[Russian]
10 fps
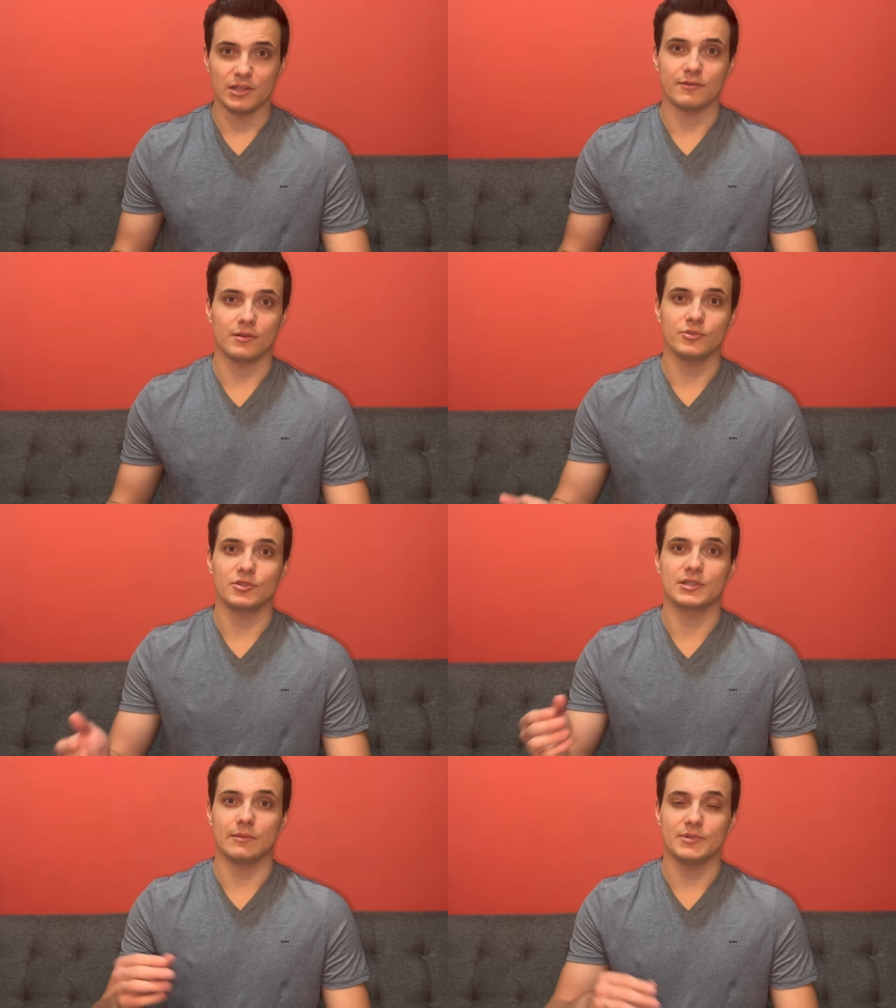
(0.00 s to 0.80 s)
и вам будут
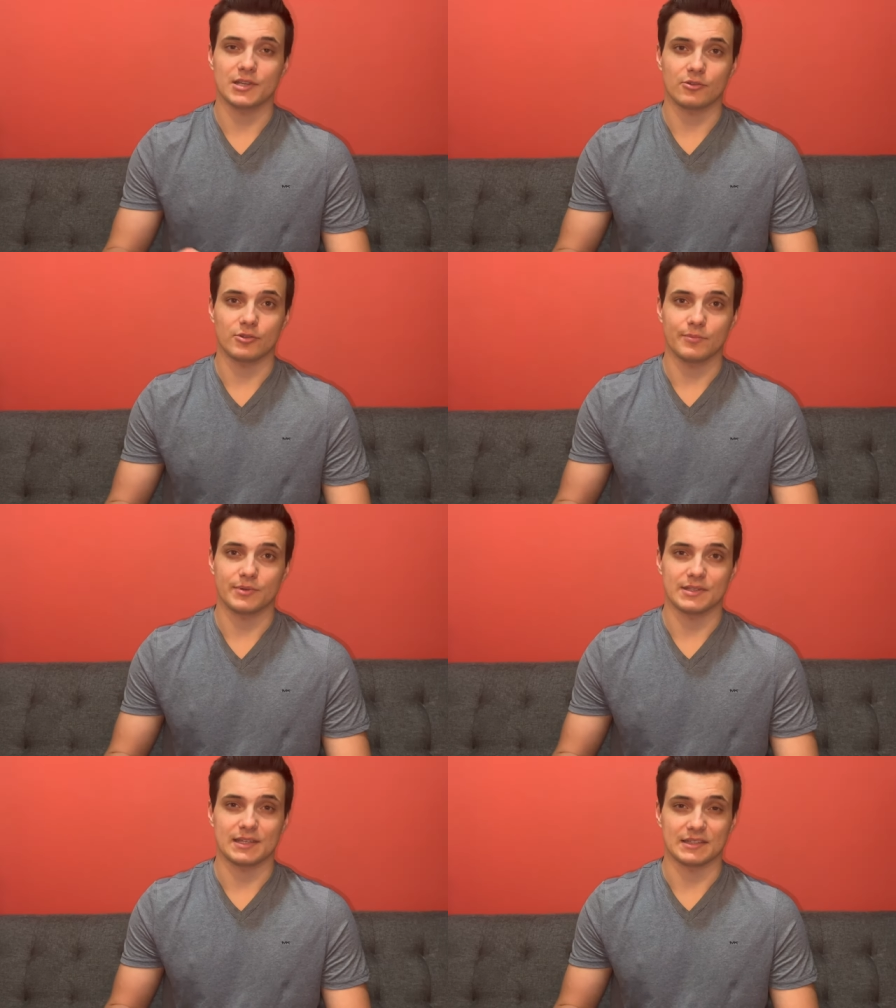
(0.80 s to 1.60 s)
капать какой-то
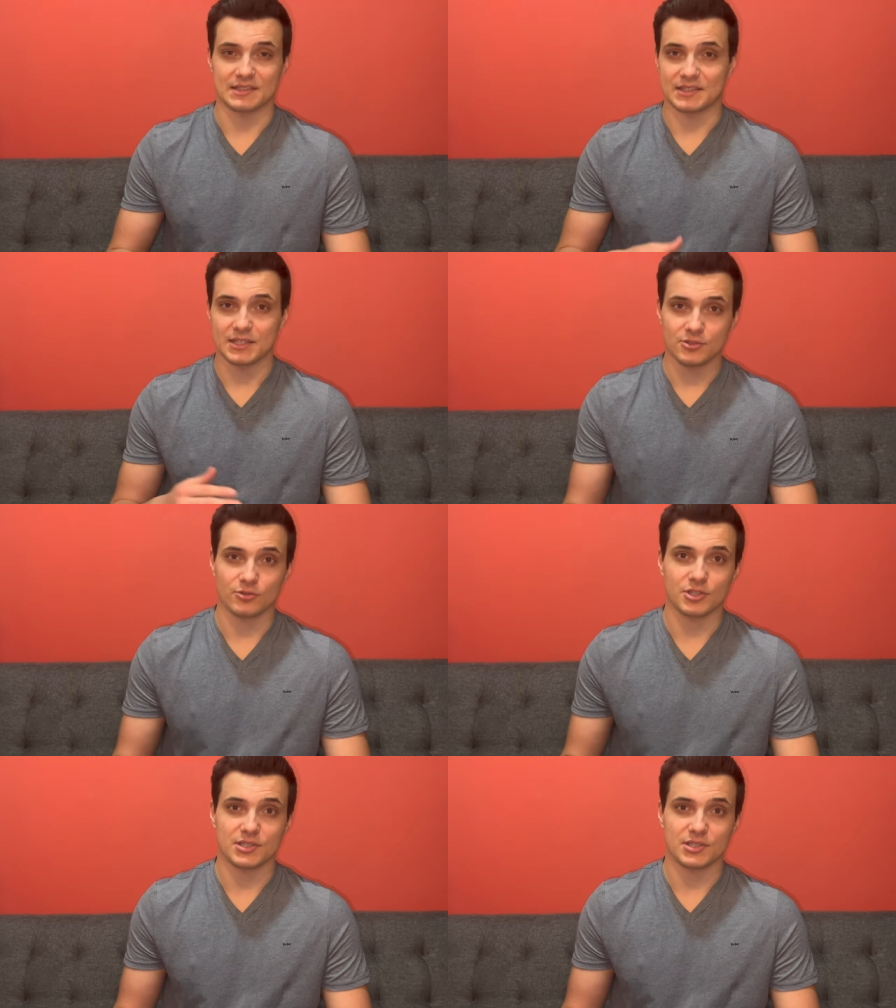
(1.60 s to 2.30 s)
процент. Здесь то же